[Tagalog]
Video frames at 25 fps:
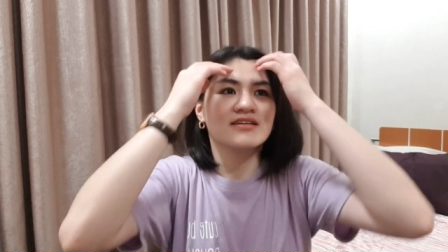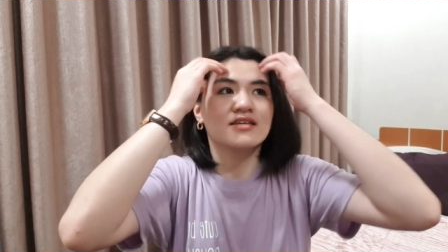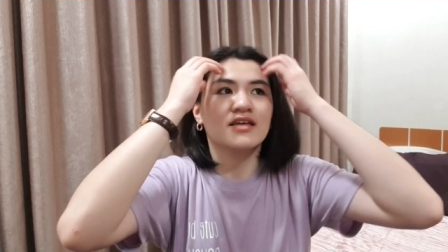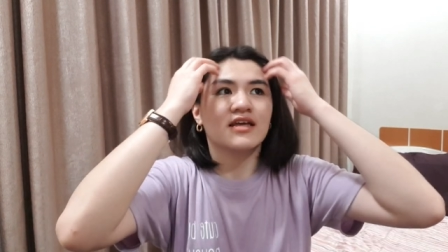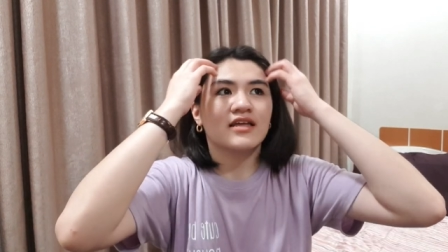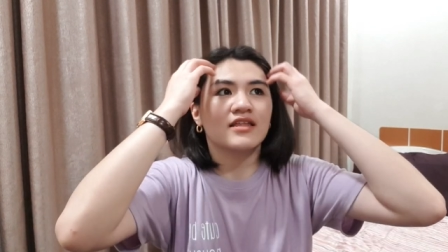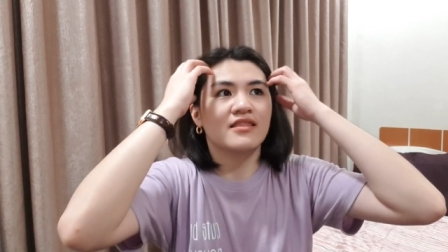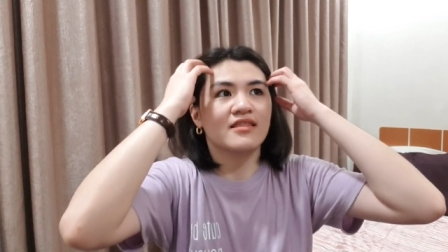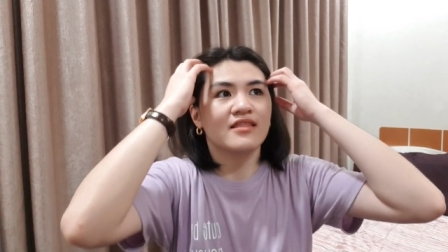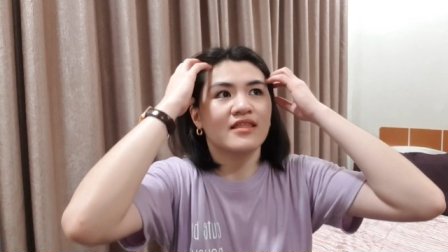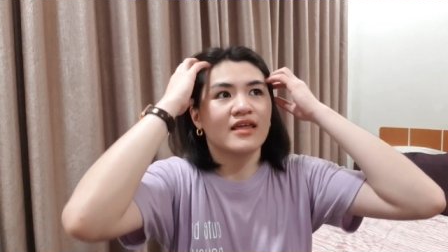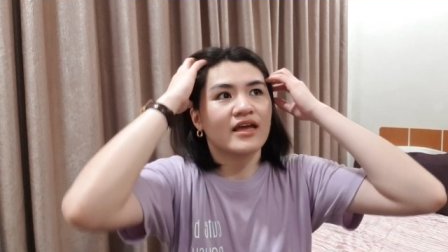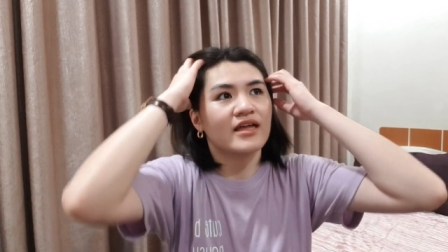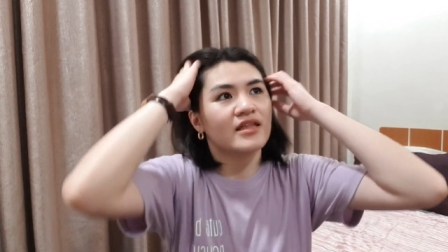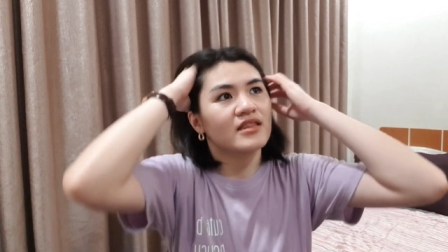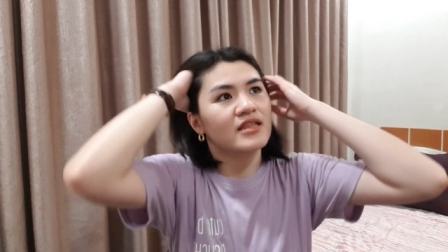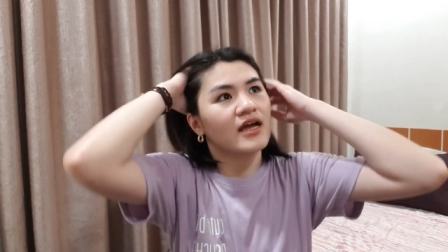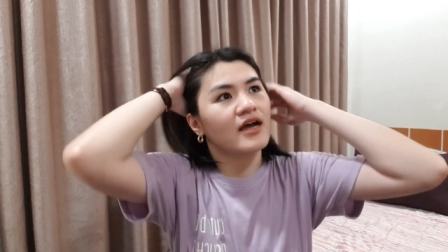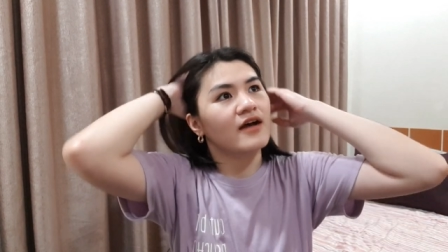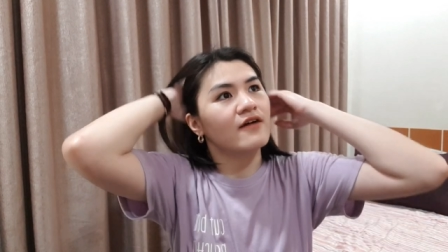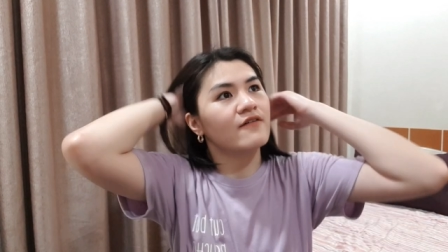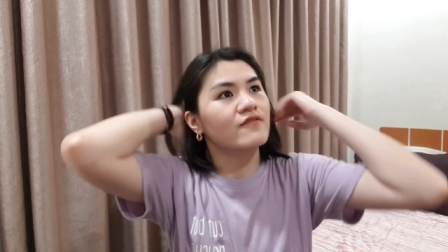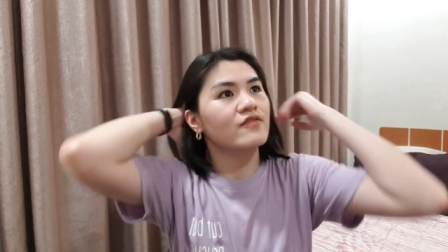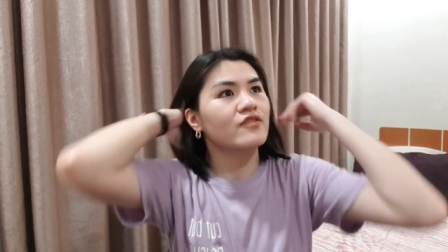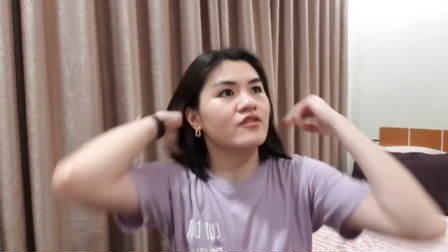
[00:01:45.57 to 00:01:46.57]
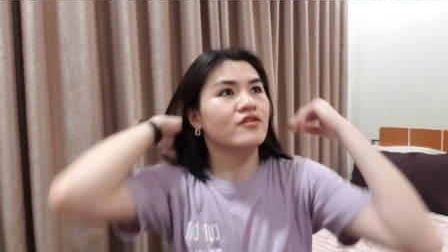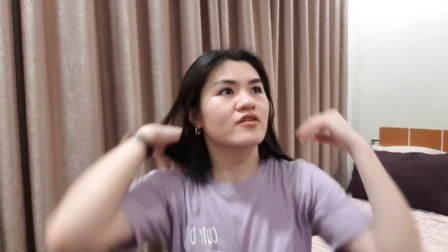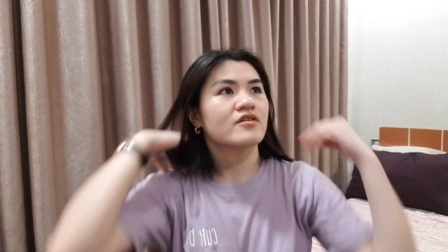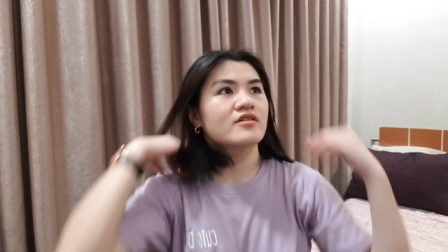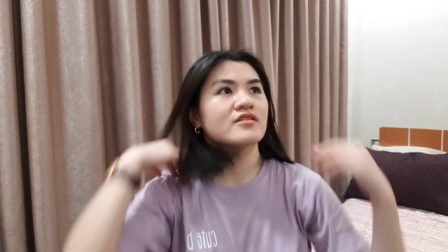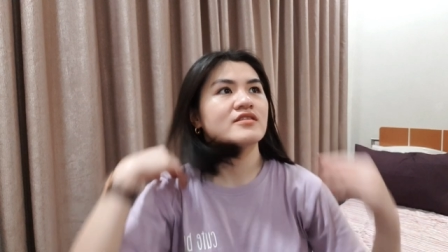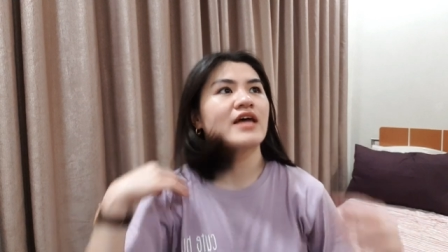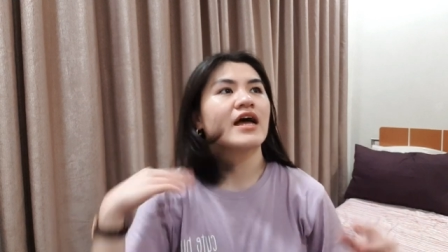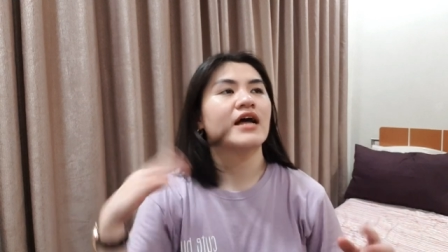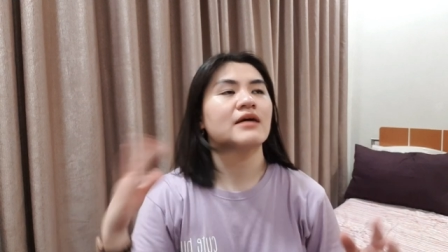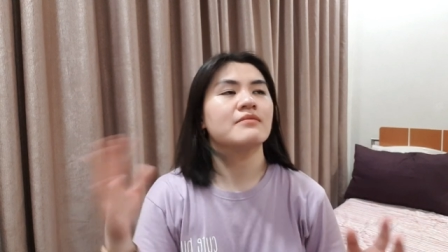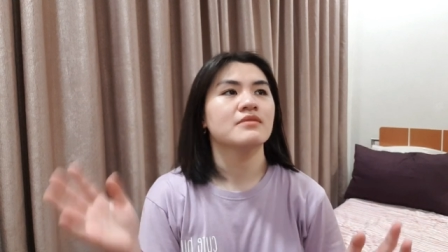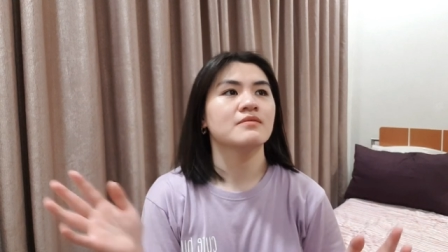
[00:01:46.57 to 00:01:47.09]
And then, after
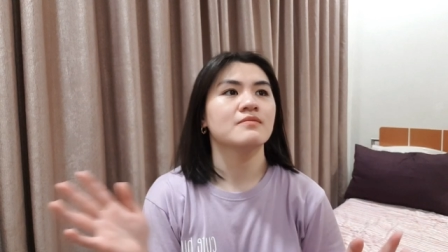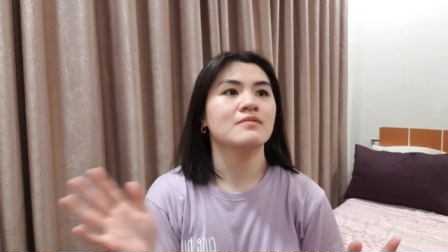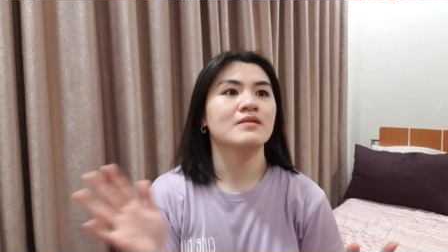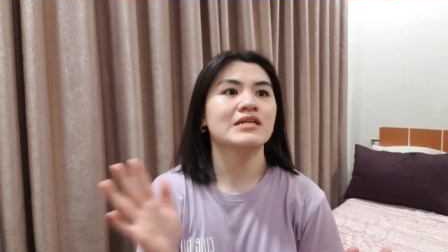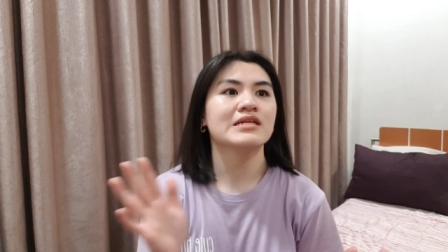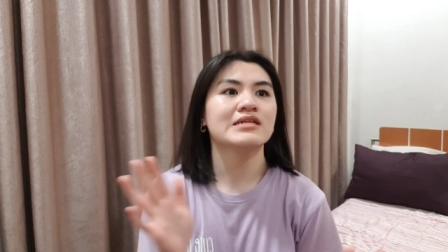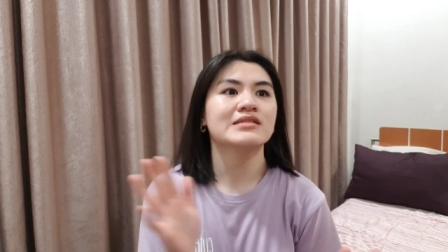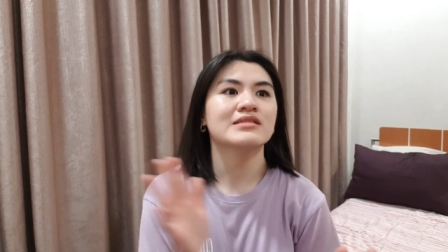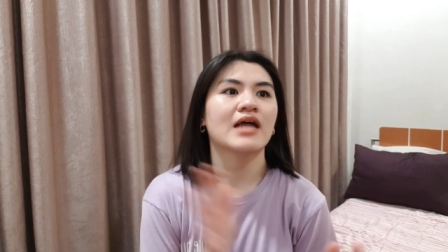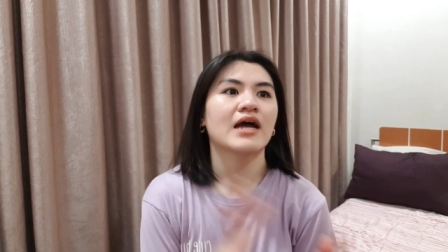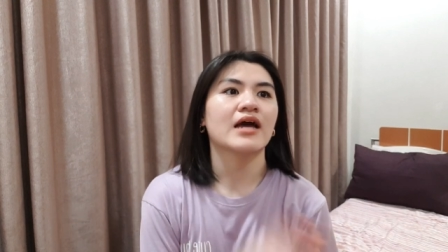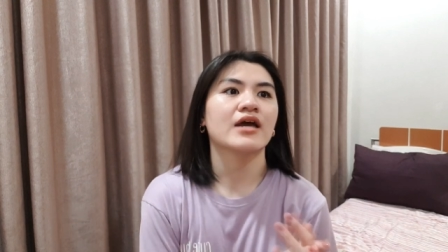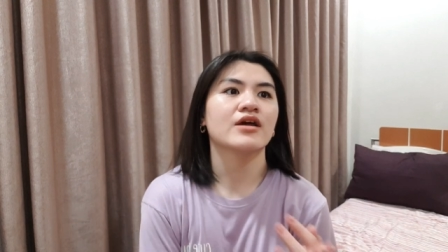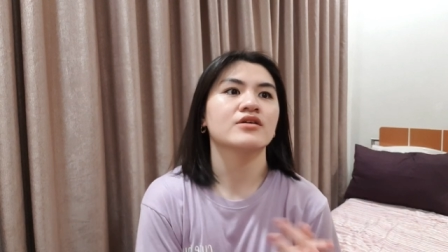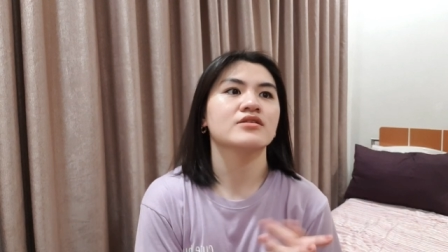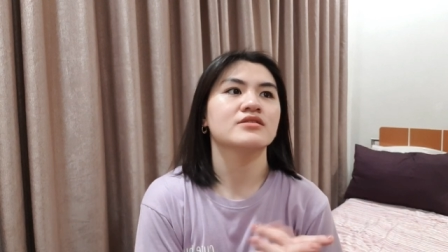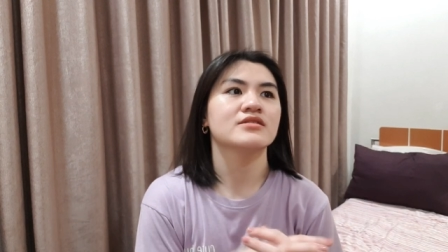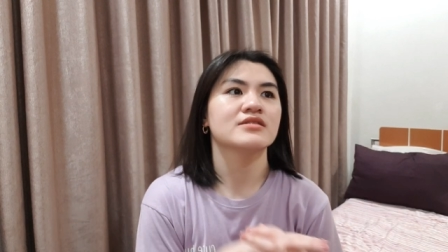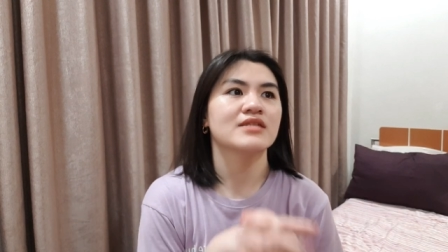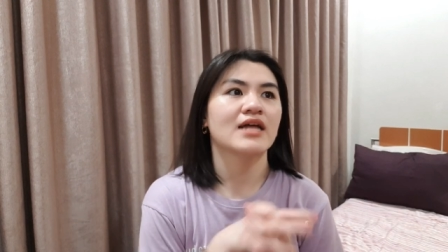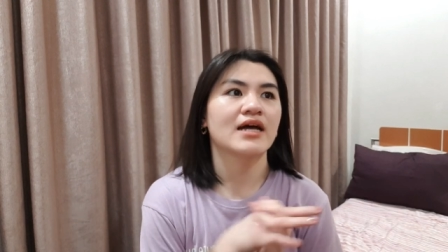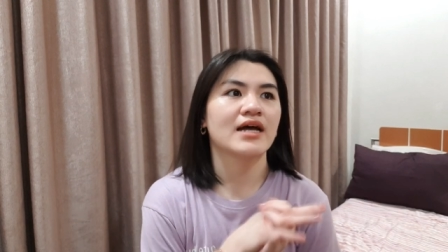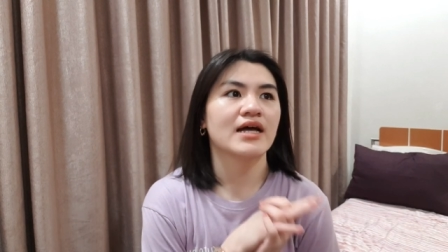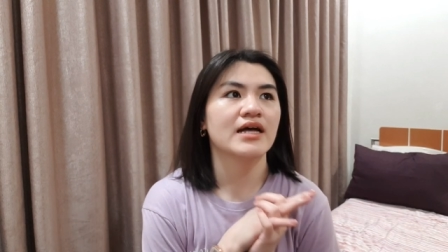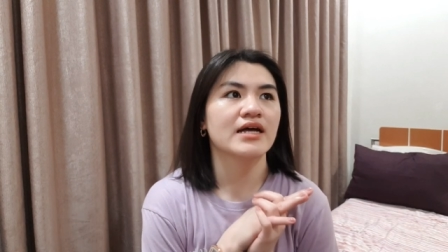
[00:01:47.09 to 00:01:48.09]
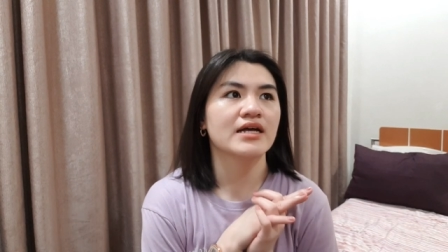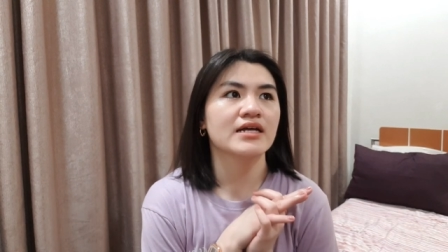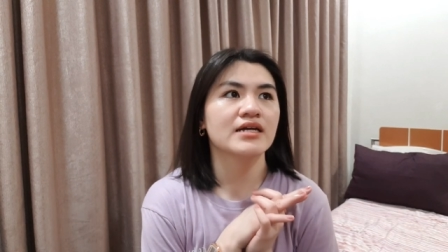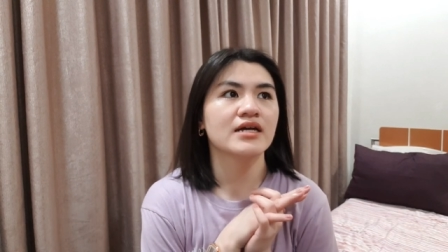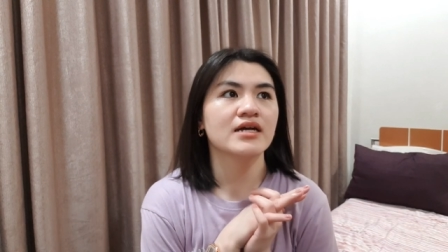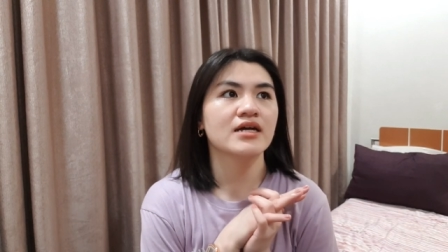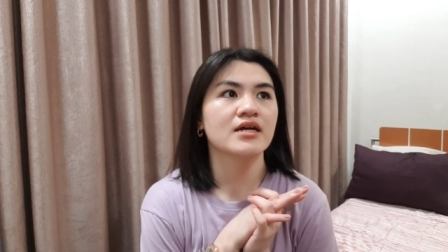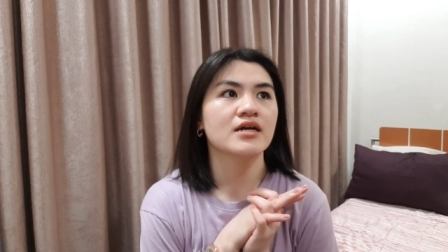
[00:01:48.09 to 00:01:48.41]
that, bibili tayo ng